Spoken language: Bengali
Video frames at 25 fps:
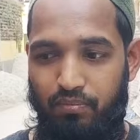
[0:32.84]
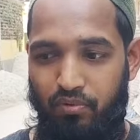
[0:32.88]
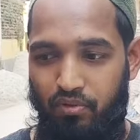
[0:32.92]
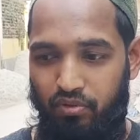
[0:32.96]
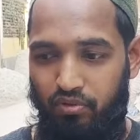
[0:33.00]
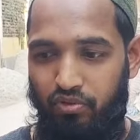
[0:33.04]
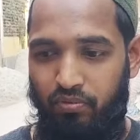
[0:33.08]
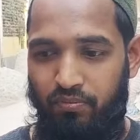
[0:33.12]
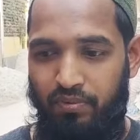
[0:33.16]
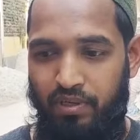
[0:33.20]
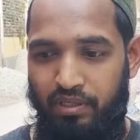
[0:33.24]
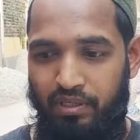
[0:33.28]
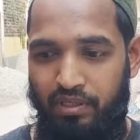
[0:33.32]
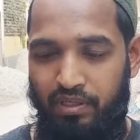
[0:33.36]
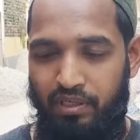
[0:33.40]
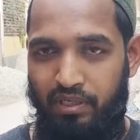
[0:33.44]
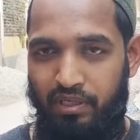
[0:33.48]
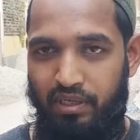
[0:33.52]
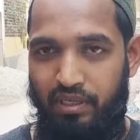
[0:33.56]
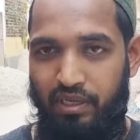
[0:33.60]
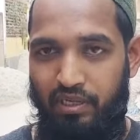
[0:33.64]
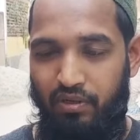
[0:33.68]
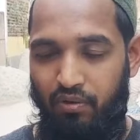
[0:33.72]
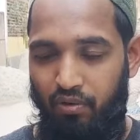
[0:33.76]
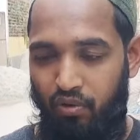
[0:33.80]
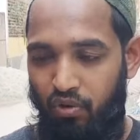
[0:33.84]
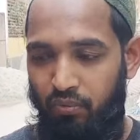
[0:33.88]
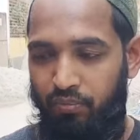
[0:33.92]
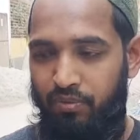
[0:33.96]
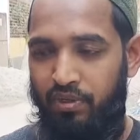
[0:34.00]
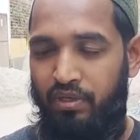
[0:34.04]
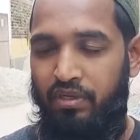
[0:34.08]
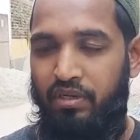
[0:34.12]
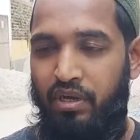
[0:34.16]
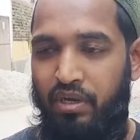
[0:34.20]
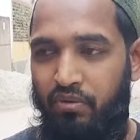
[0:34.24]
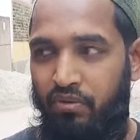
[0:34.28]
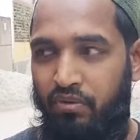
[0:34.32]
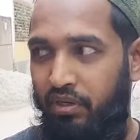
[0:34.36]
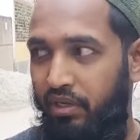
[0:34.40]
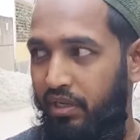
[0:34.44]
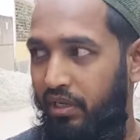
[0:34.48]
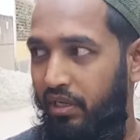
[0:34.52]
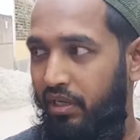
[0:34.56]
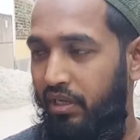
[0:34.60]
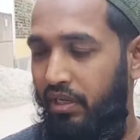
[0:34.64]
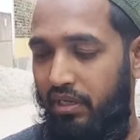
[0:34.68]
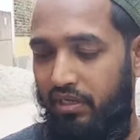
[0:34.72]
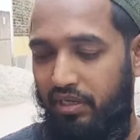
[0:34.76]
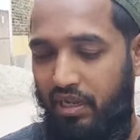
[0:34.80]
বর্তমানে এই গরমের কারণে
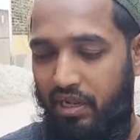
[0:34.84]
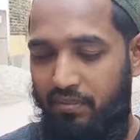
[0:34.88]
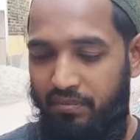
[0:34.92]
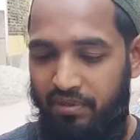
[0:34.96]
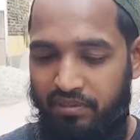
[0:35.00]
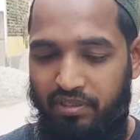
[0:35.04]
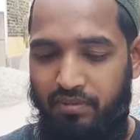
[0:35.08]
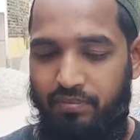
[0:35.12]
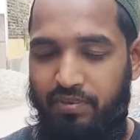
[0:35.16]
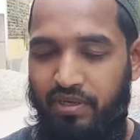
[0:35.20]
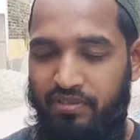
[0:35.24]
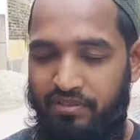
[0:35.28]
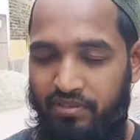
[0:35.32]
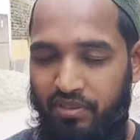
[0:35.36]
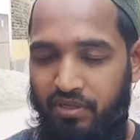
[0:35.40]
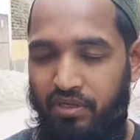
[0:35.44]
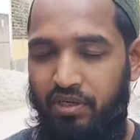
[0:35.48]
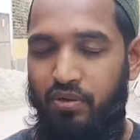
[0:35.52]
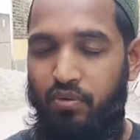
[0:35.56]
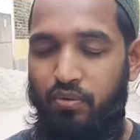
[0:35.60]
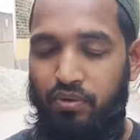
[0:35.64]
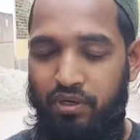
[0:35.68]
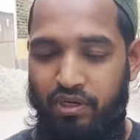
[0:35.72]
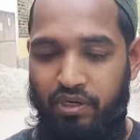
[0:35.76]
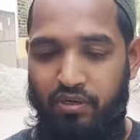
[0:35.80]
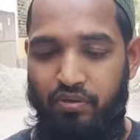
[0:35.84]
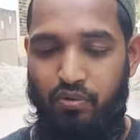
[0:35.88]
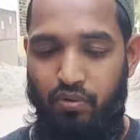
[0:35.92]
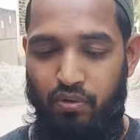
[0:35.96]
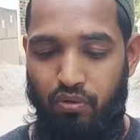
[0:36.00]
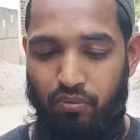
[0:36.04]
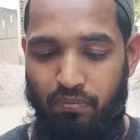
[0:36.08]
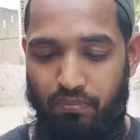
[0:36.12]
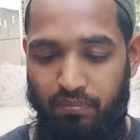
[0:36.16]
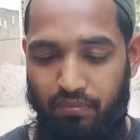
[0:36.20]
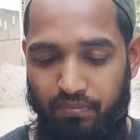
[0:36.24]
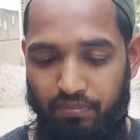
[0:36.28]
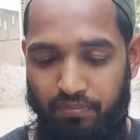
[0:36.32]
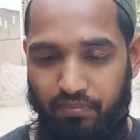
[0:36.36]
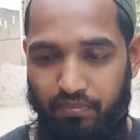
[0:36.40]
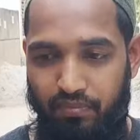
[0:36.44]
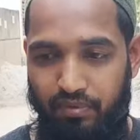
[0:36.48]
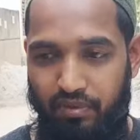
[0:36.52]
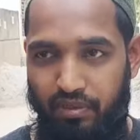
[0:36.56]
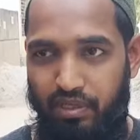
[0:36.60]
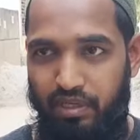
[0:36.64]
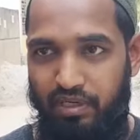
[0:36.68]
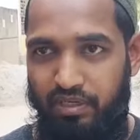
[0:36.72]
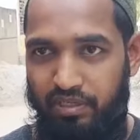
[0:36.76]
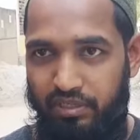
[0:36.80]
আমাদের বেচাকেনা অনেক কম
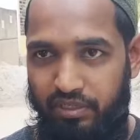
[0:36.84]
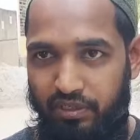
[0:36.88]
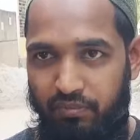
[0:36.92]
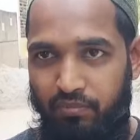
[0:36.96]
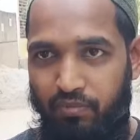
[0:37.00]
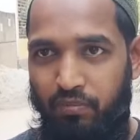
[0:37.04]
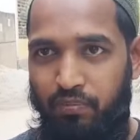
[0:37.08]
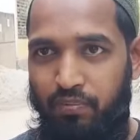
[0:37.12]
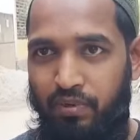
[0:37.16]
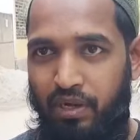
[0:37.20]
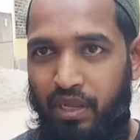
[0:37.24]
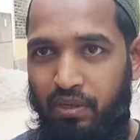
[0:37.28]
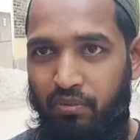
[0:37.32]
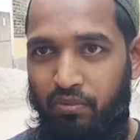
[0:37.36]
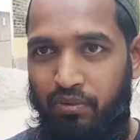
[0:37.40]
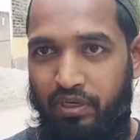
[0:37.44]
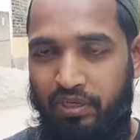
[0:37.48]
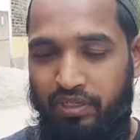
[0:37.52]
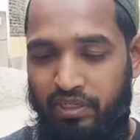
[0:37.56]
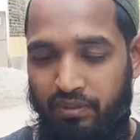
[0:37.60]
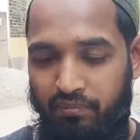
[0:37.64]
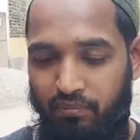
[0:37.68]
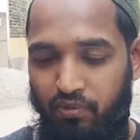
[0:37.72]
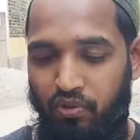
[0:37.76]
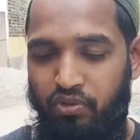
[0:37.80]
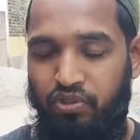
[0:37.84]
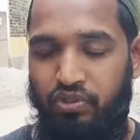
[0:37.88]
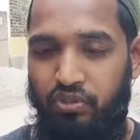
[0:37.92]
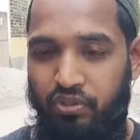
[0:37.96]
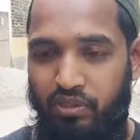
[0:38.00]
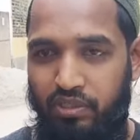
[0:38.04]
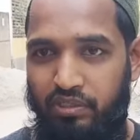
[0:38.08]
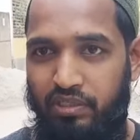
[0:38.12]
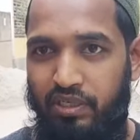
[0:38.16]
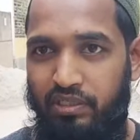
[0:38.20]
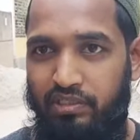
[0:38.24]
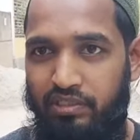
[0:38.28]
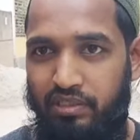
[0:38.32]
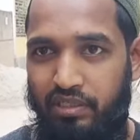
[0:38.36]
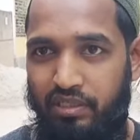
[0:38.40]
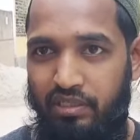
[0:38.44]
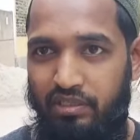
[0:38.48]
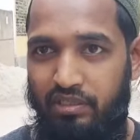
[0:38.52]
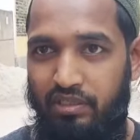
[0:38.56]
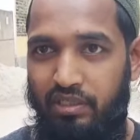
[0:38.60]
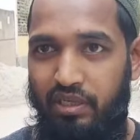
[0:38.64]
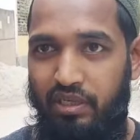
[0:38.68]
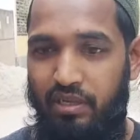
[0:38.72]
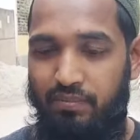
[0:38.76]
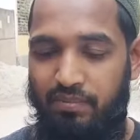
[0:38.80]
ডিমও প্রায় অনেক ডিম নষ্ট হয়ে যাচ্ছে
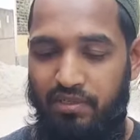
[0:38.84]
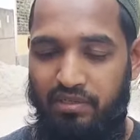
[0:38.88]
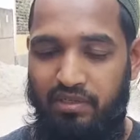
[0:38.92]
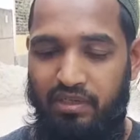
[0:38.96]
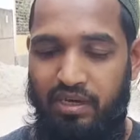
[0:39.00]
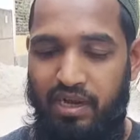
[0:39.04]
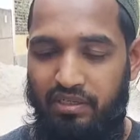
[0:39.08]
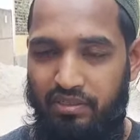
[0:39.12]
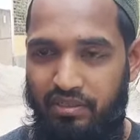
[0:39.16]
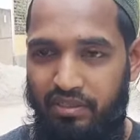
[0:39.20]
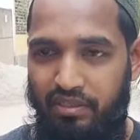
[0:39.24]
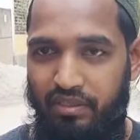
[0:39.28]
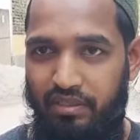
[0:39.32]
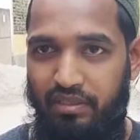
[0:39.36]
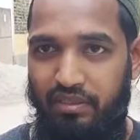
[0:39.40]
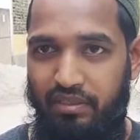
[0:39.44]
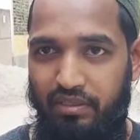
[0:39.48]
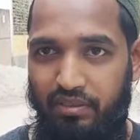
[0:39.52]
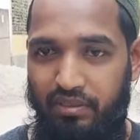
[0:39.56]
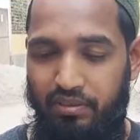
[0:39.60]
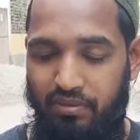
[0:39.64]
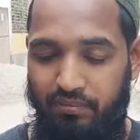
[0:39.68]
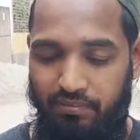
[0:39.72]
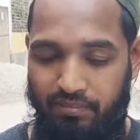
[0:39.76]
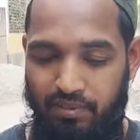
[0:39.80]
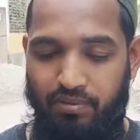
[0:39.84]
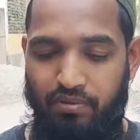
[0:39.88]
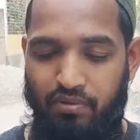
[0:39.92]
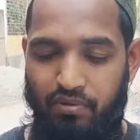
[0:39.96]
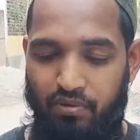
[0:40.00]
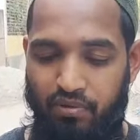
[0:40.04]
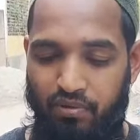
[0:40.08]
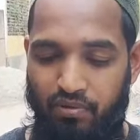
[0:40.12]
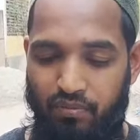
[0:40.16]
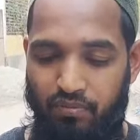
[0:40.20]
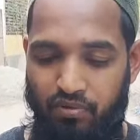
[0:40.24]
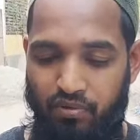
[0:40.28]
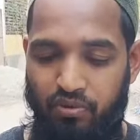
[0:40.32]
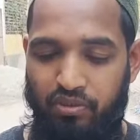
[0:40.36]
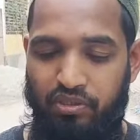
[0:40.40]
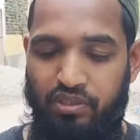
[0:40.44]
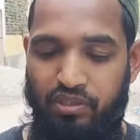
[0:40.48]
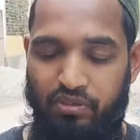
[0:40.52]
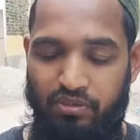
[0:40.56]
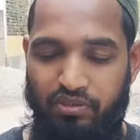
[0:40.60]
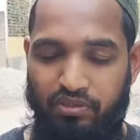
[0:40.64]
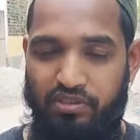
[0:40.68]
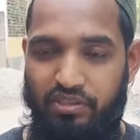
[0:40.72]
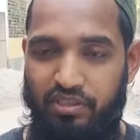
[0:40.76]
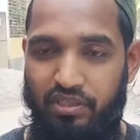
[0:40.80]
এতে আমাদের আর্থিক বিভিন্ন রকম ক্ষতি
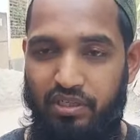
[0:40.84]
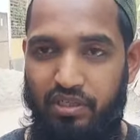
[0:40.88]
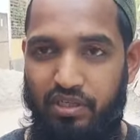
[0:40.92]
হচ্ছে